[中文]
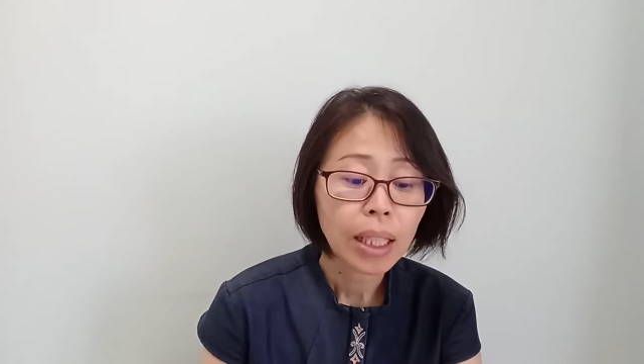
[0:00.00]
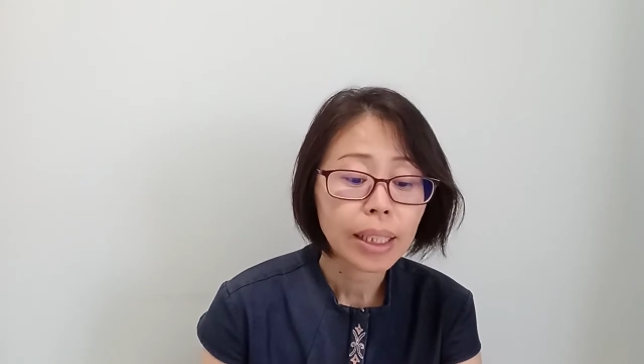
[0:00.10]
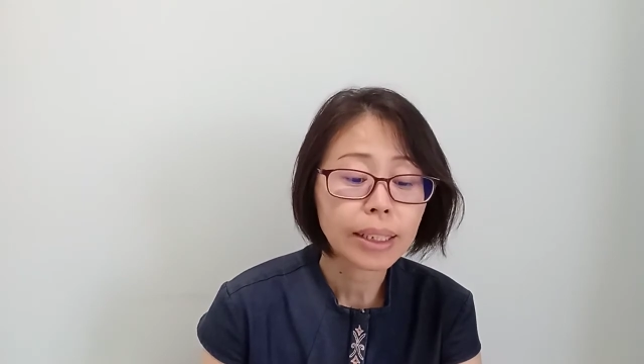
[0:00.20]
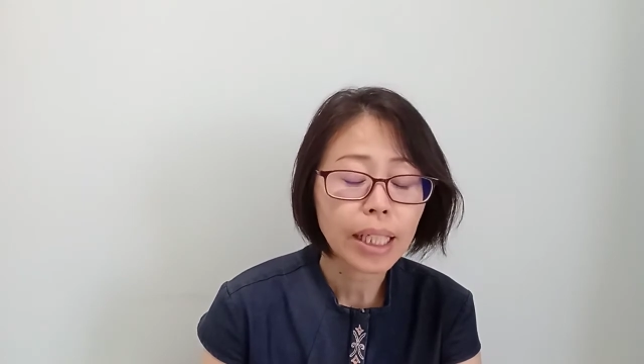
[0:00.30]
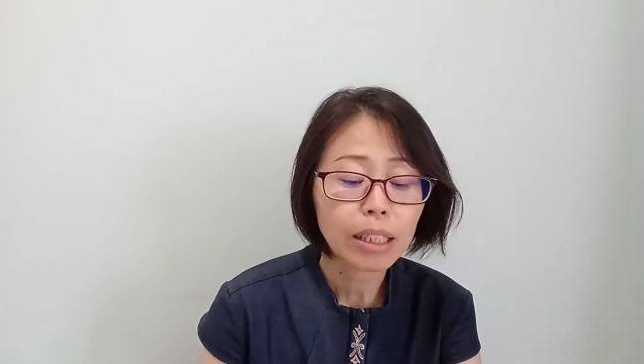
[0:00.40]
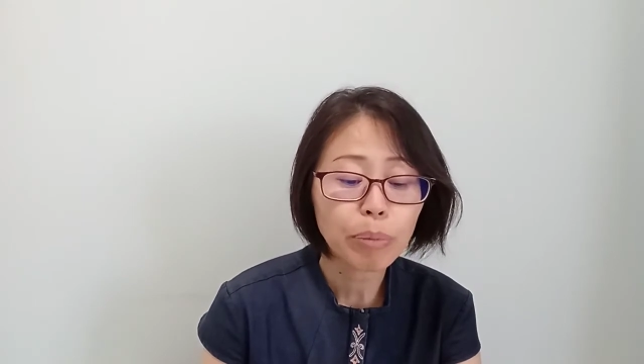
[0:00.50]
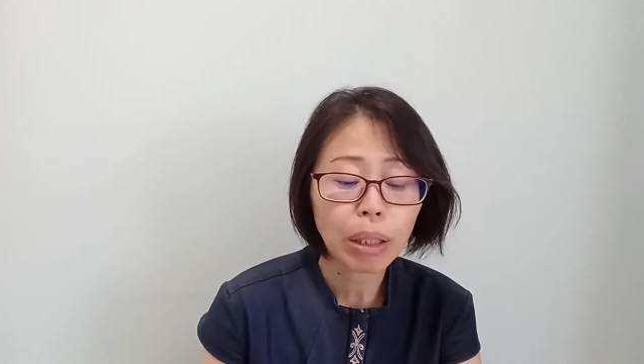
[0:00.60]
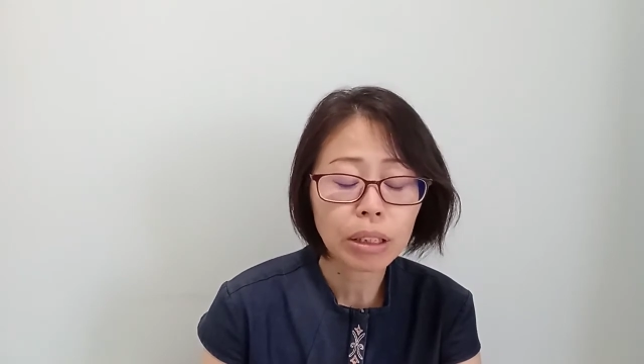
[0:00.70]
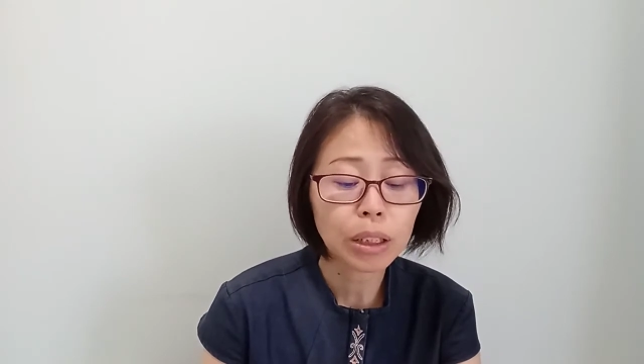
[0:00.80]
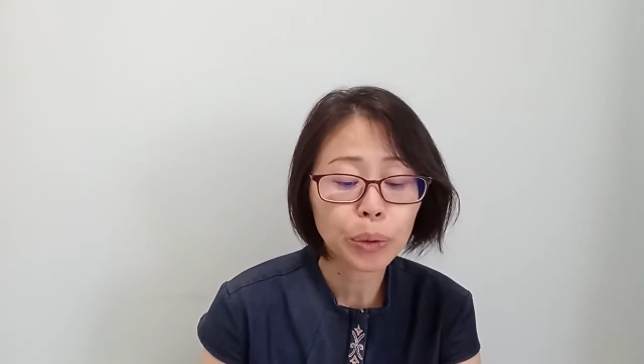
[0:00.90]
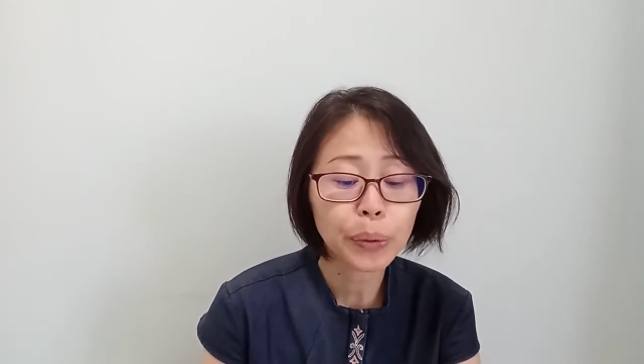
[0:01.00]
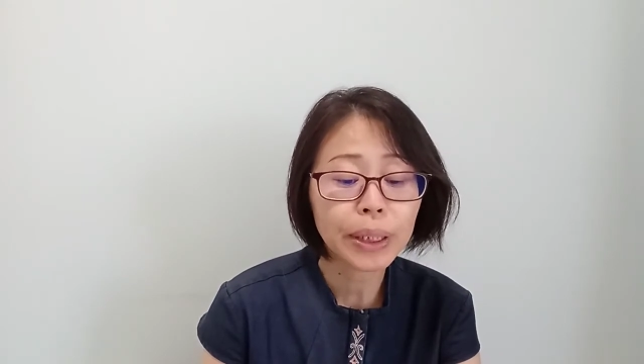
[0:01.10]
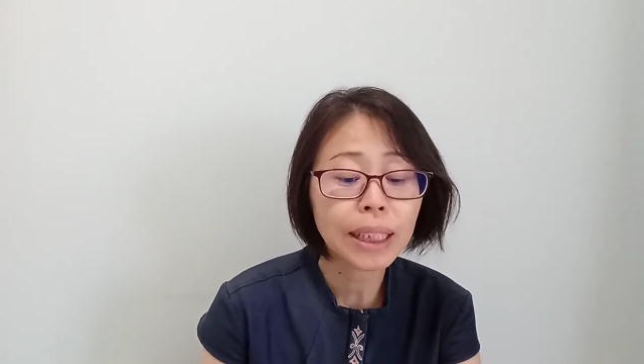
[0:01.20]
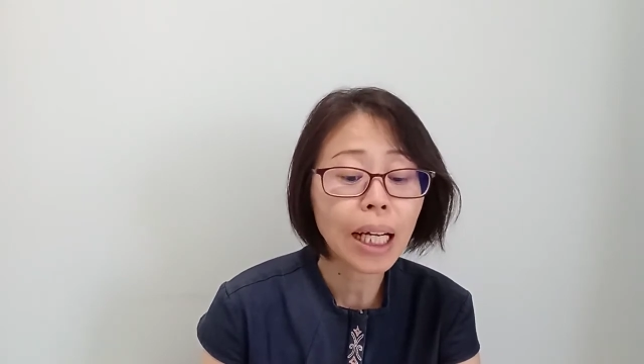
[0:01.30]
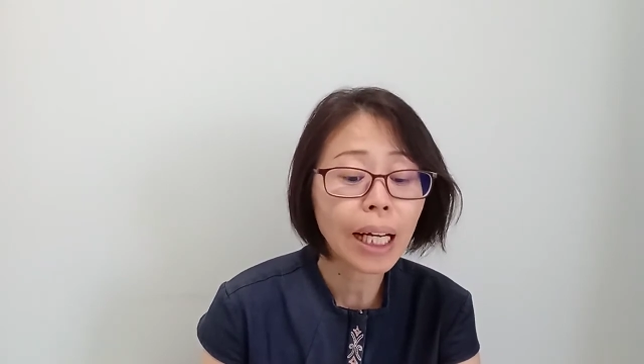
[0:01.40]
李在英表示，对
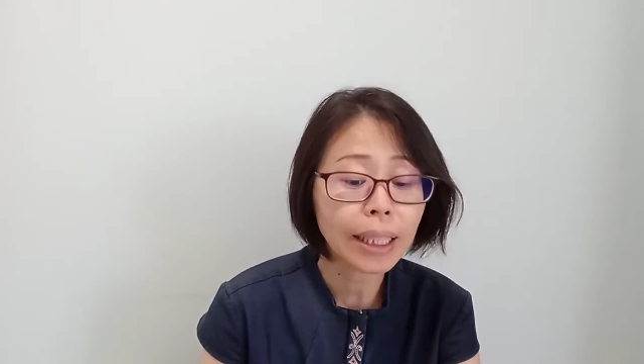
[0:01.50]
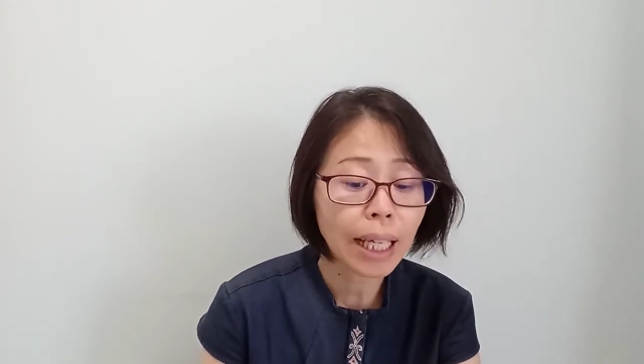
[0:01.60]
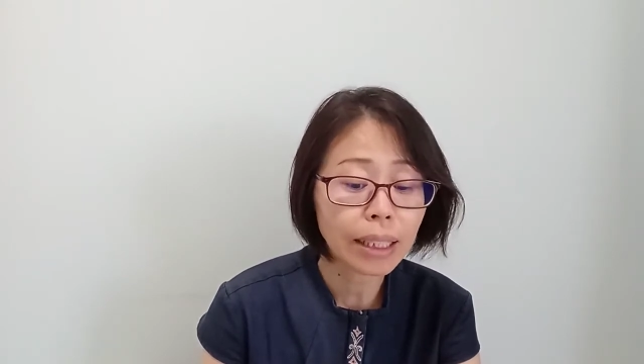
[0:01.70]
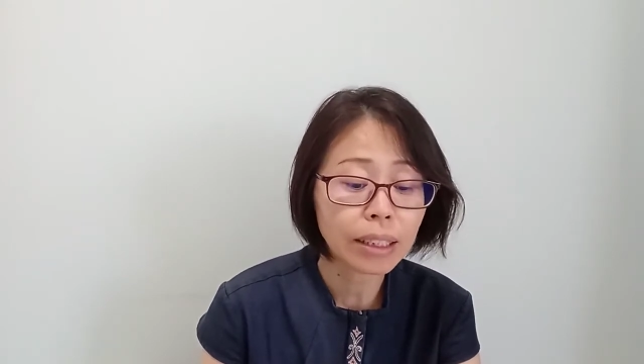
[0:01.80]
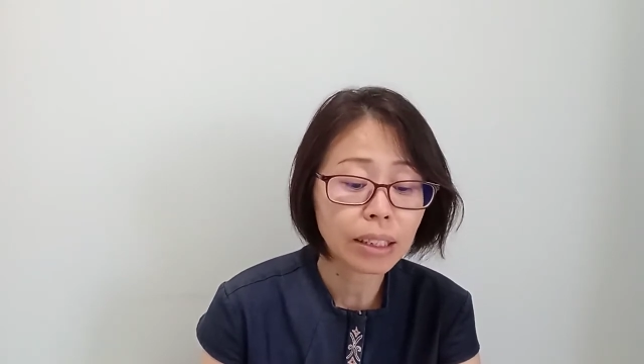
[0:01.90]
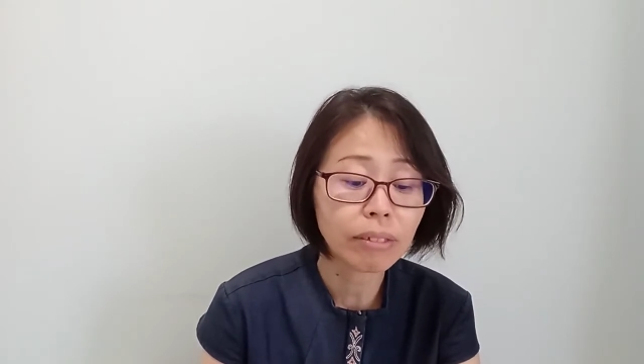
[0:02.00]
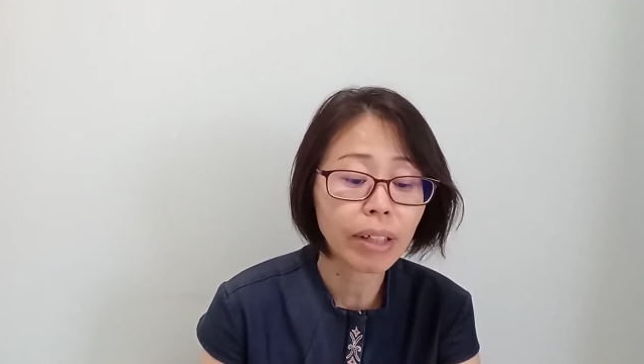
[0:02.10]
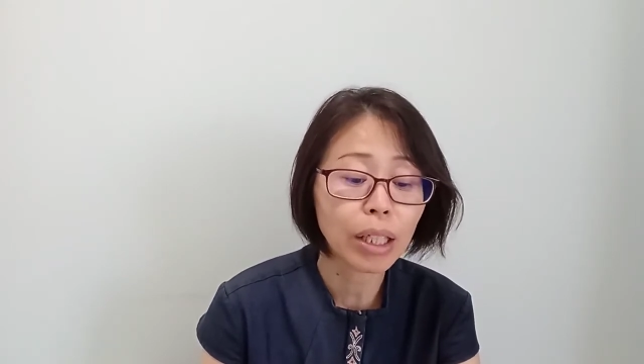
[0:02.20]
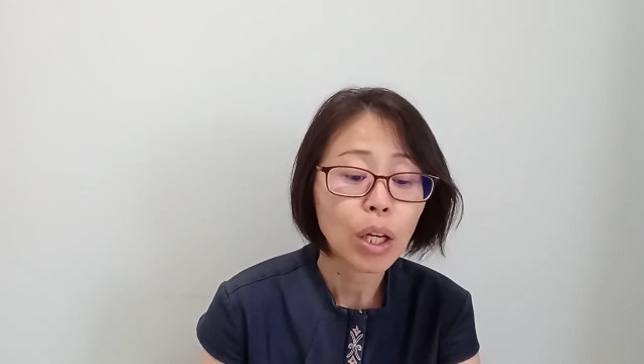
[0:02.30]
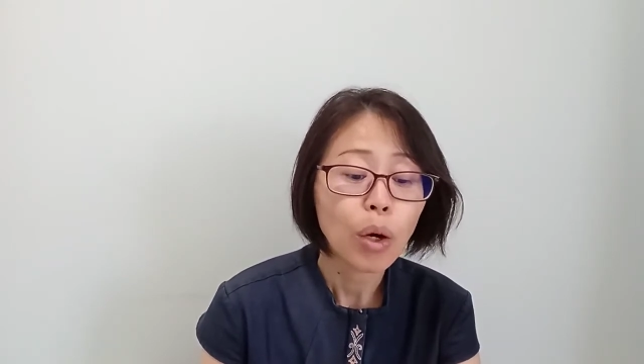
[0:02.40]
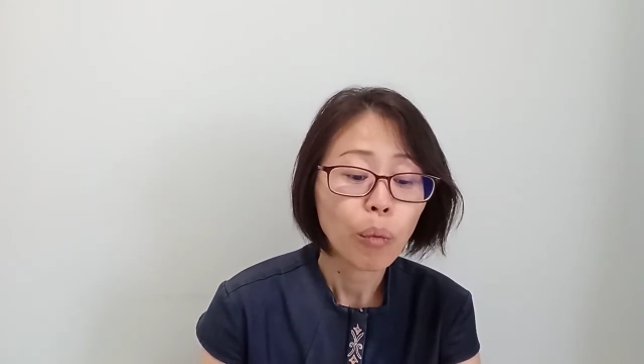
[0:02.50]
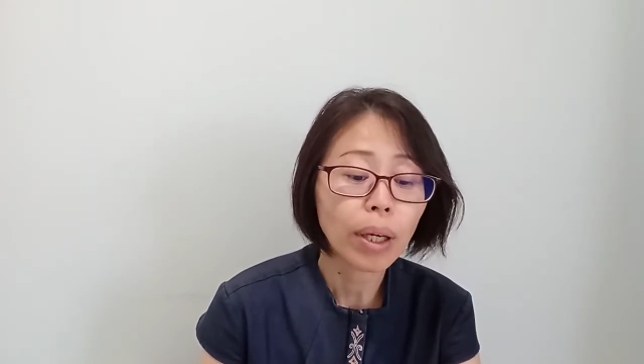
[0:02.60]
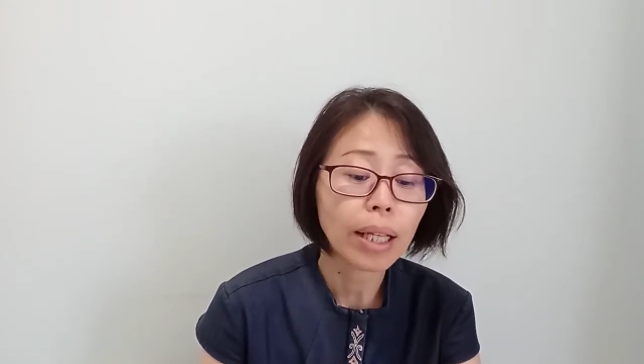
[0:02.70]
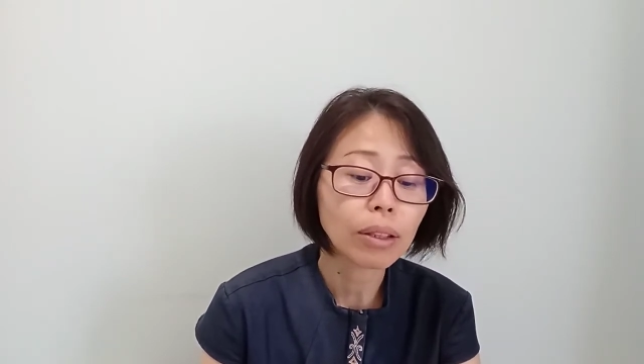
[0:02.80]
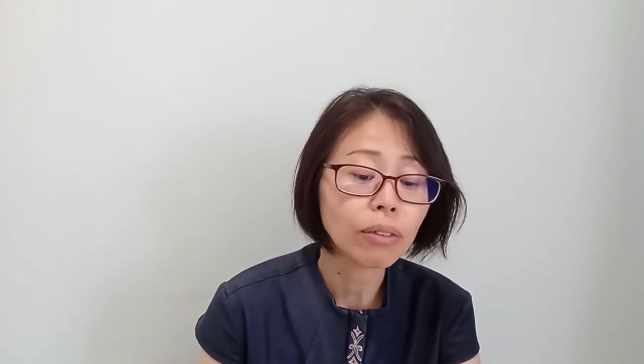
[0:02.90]
于伤害他的行为，我
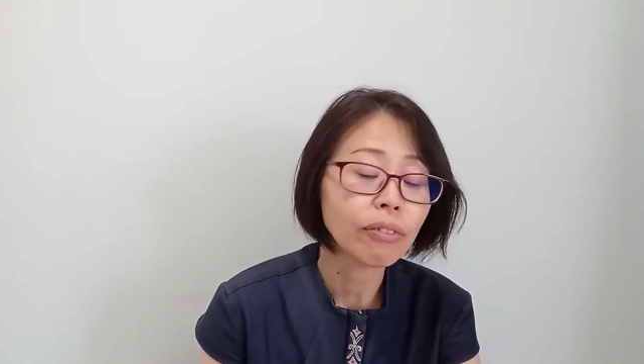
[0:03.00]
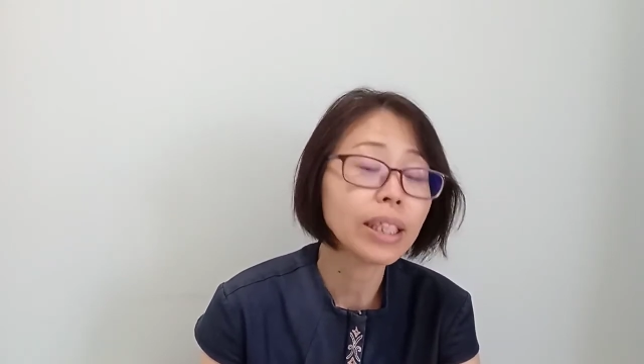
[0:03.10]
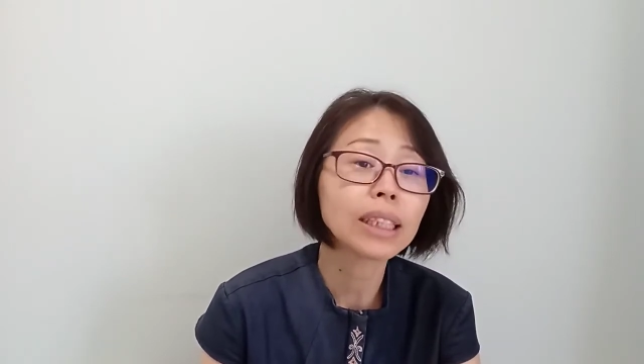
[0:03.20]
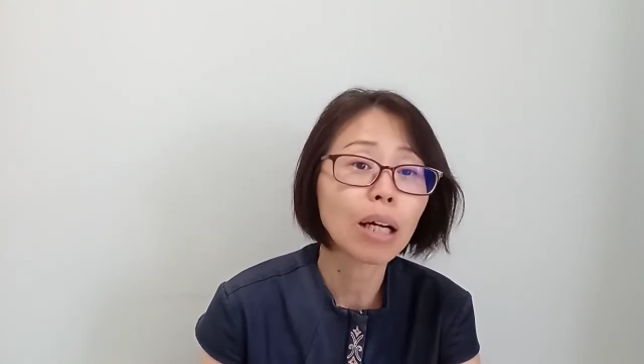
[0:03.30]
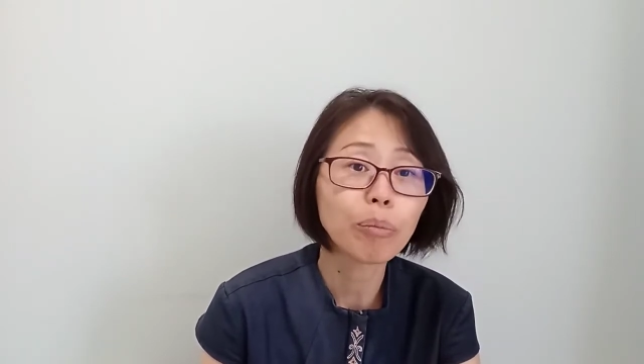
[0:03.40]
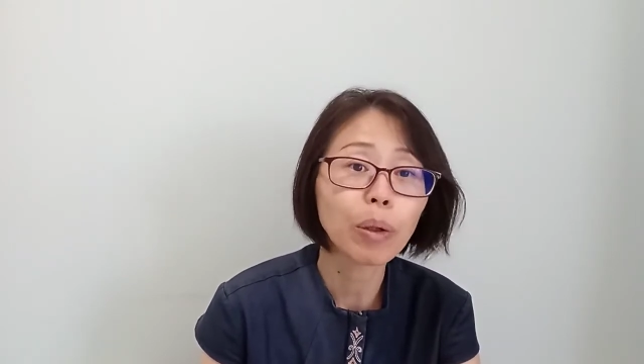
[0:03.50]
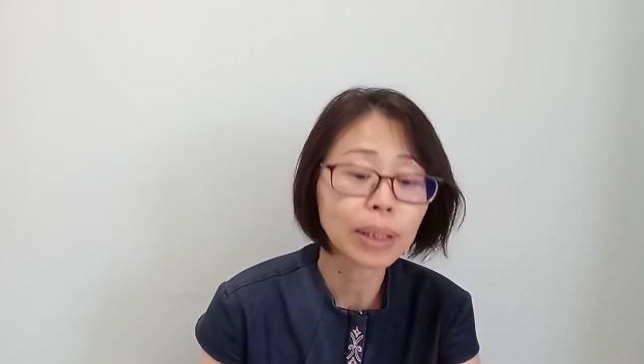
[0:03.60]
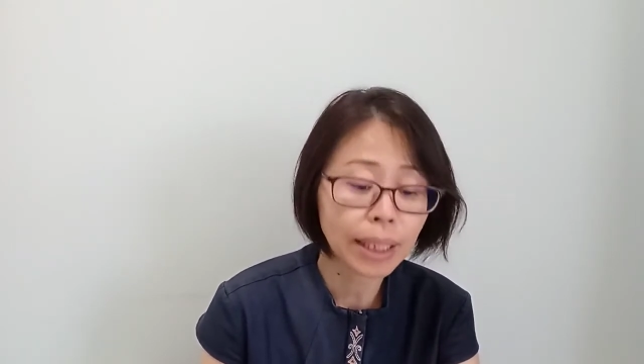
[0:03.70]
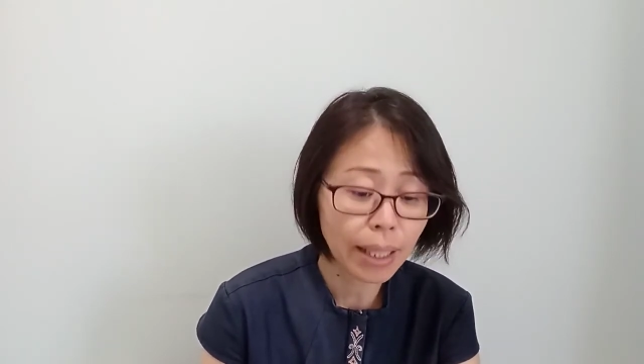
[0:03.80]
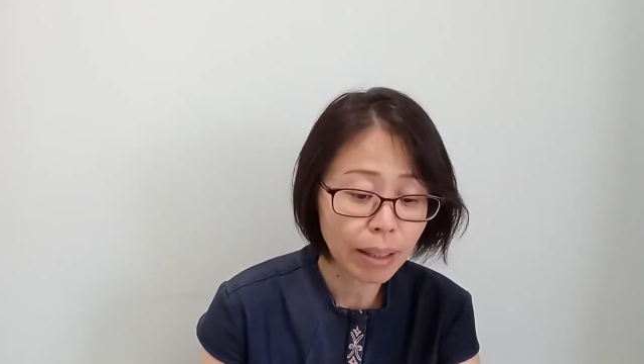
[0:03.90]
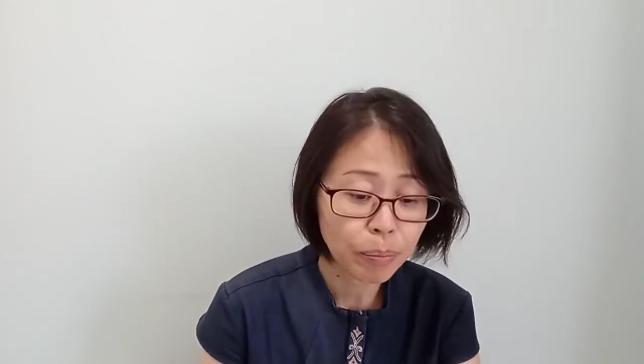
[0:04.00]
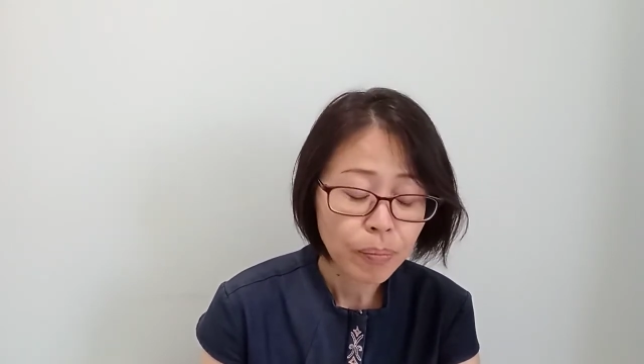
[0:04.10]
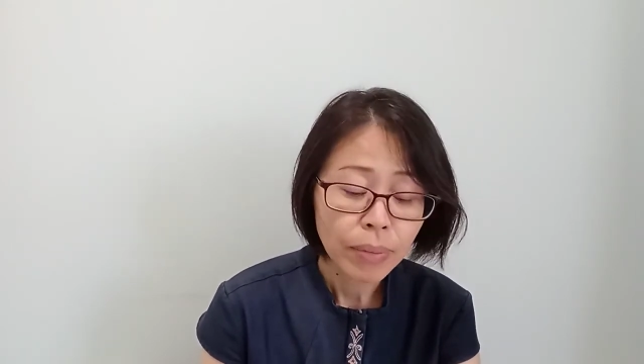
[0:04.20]
感到非常抱歉。